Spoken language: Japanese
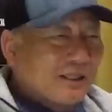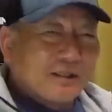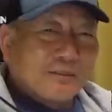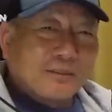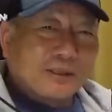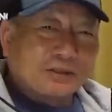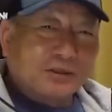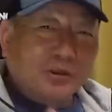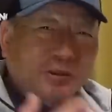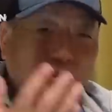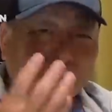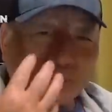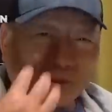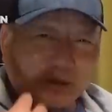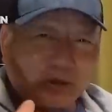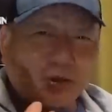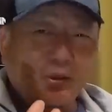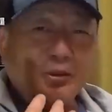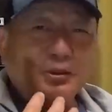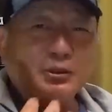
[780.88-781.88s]
まあ、そういう
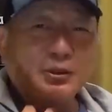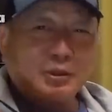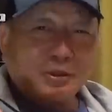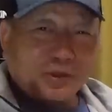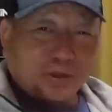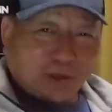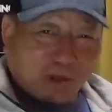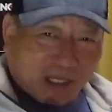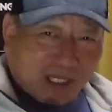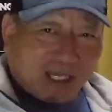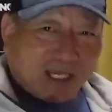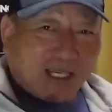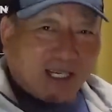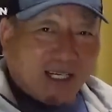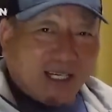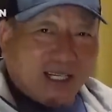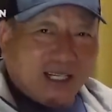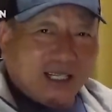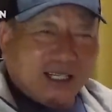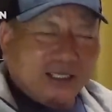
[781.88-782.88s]
想像とか
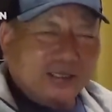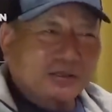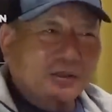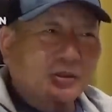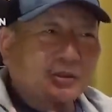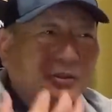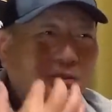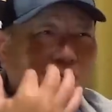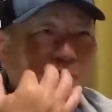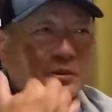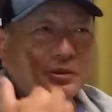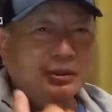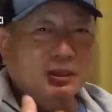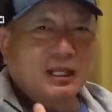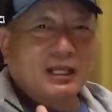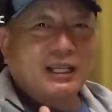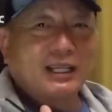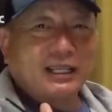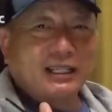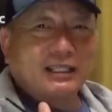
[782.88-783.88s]
そういうこと
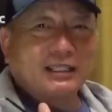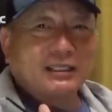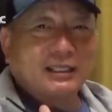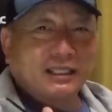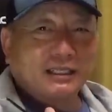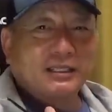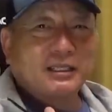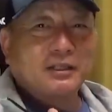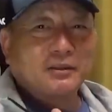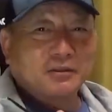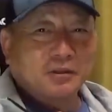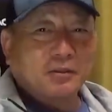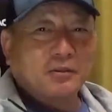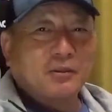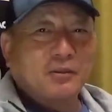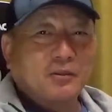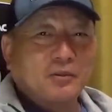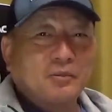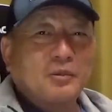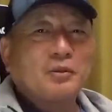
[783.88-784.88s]
でできてると
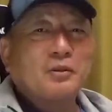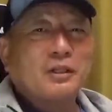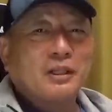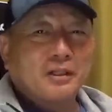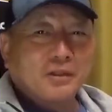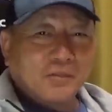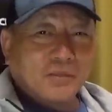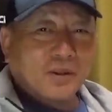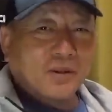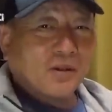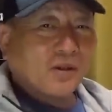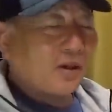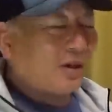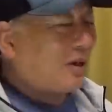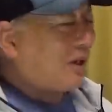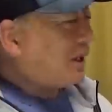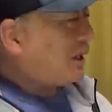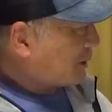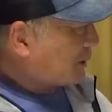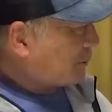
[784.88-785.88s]
思うけども、
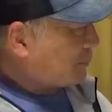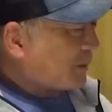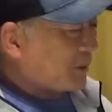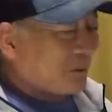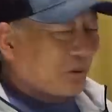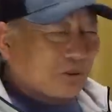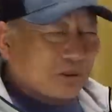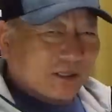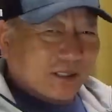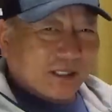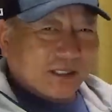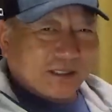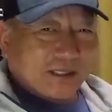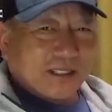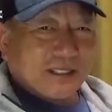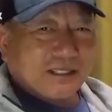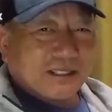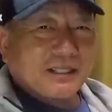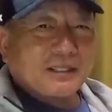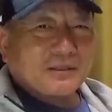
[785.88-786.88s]
うん、やっぱ国際試
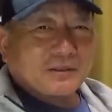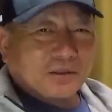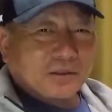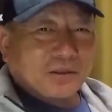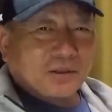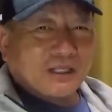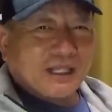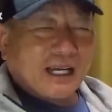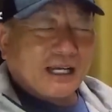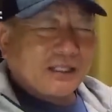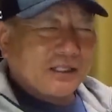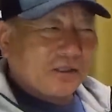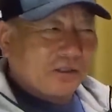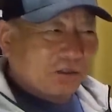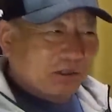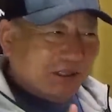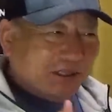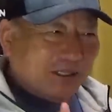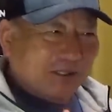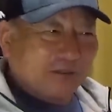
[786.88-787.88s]
合になると何
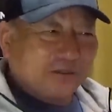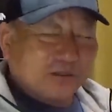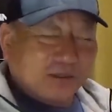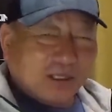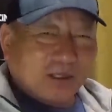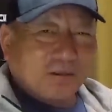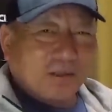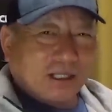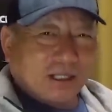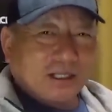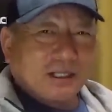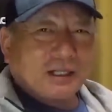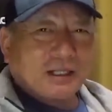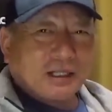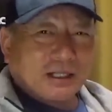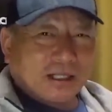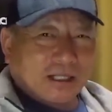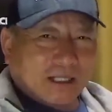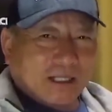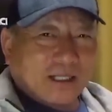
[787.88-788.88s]
をしてくるかわから
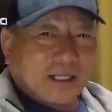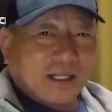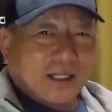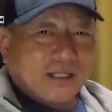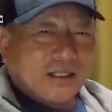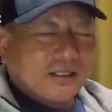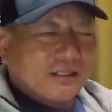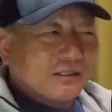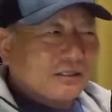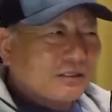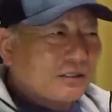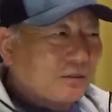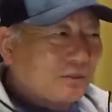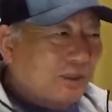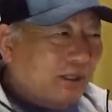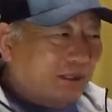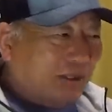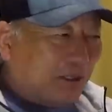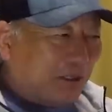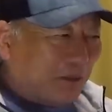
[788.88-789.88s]
ないから全
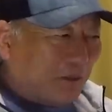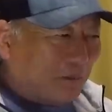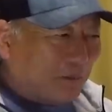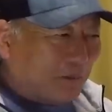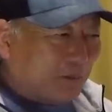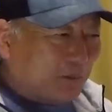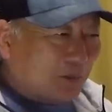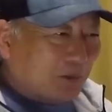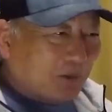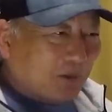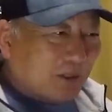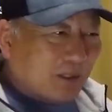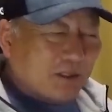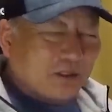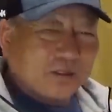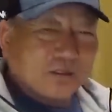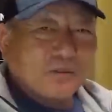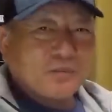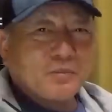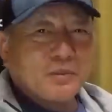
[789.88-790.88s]
ての部分で
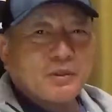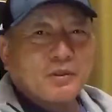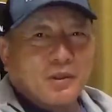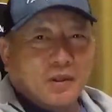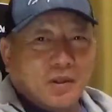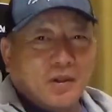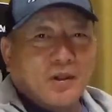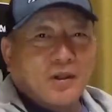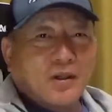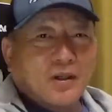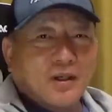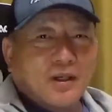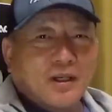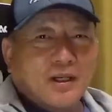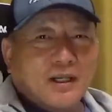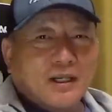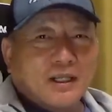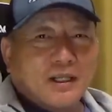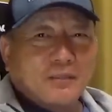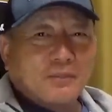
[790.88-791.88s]
準備を
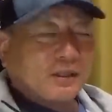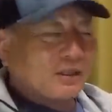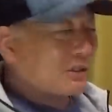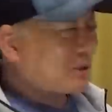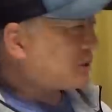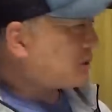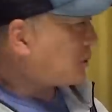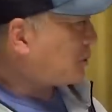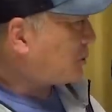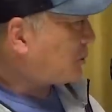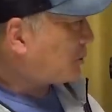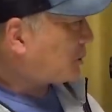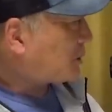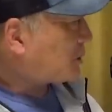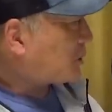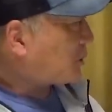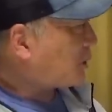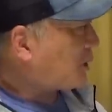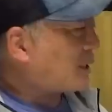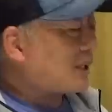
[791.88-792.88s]
やっぱしとし
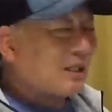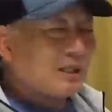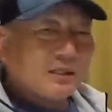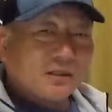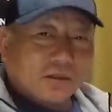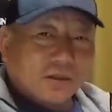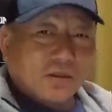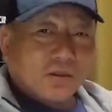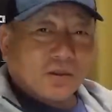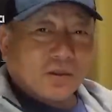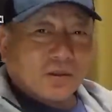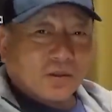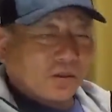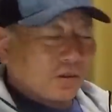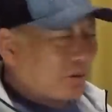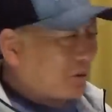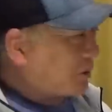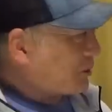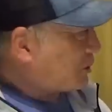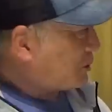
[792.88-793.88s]
とかないと
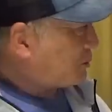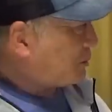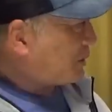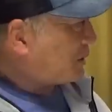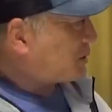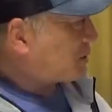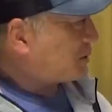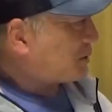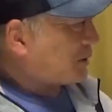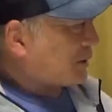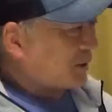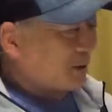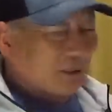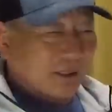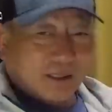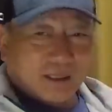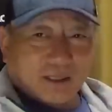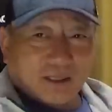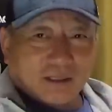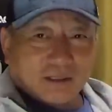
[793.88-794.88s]
こういうミスに
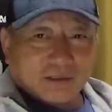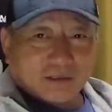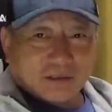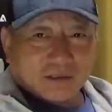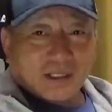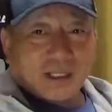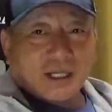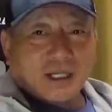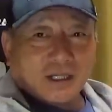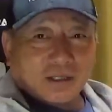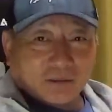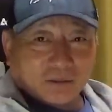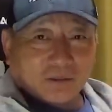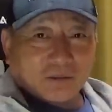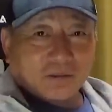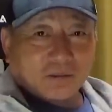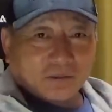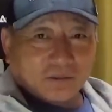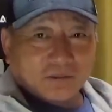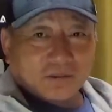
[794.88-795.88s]
つながると
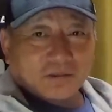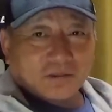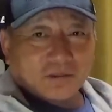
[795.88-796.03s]
いう。